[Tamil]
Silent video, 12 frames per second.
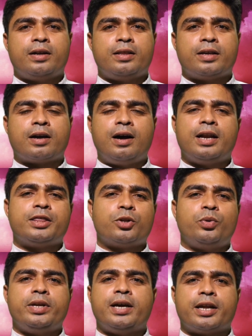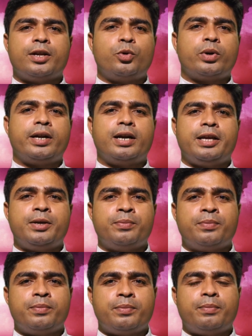இந்த காலத்தினுடைய
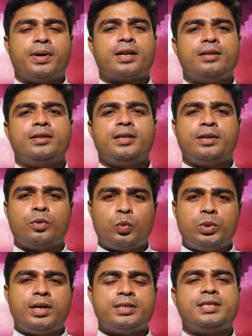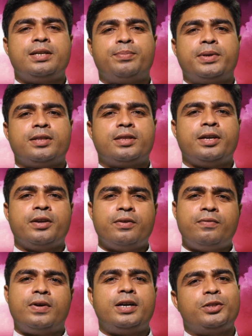அறிகுறிகளையும் மறந்து உதாசீனப்படுத்தி
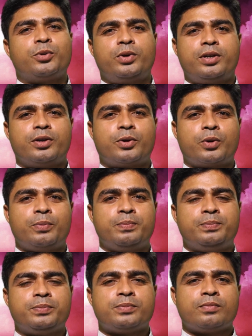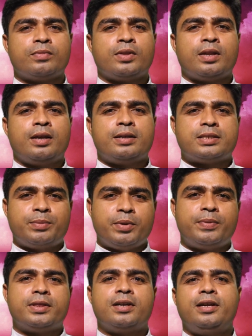வாழ்ந்து கொண்டிருக்கிறோம்
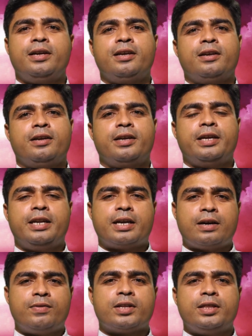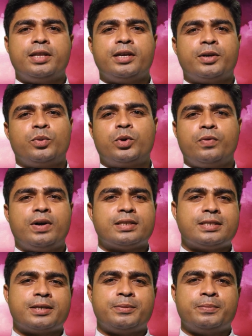சமீபத்திலே என்னை கவர்ந்த ஒரு
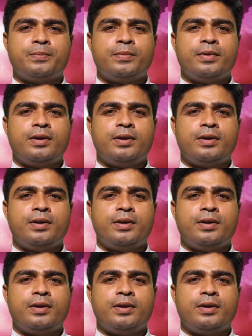வாசகம்